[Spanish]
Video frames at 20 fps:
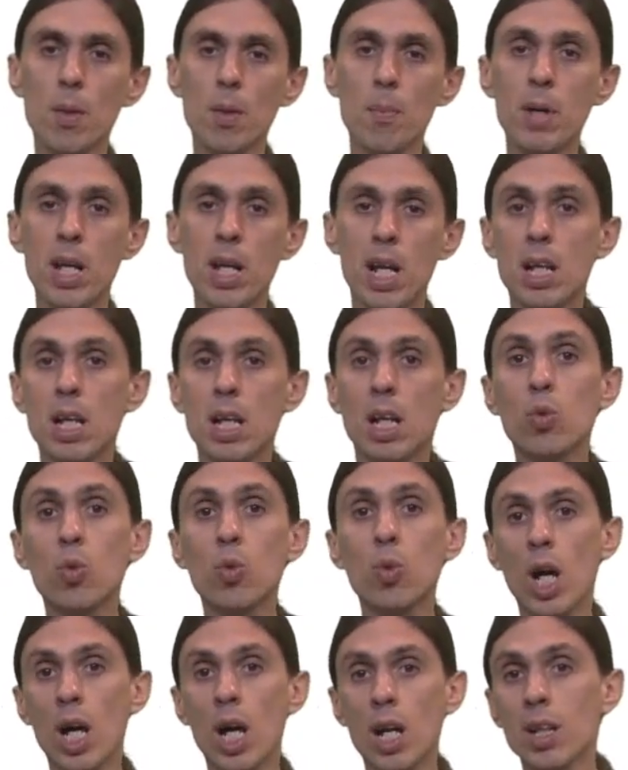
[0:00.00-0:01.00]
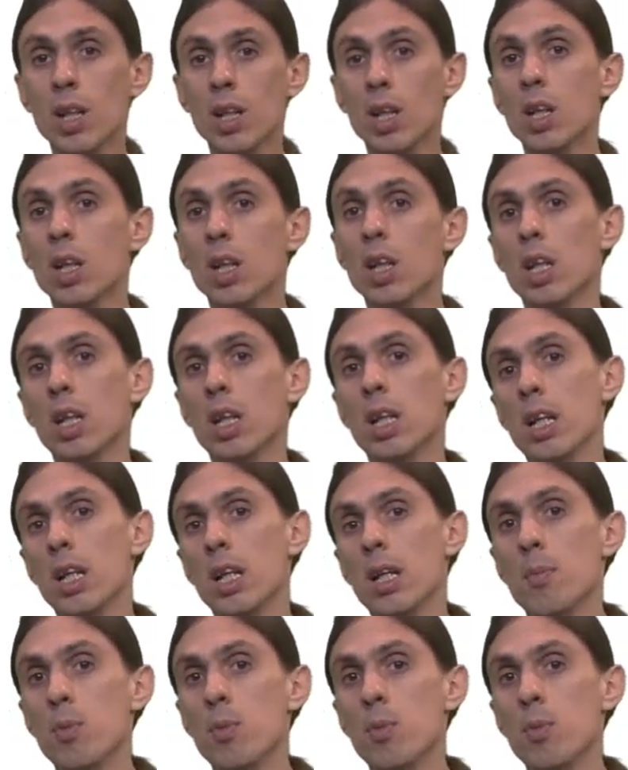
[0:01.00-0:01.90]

para calcular eh,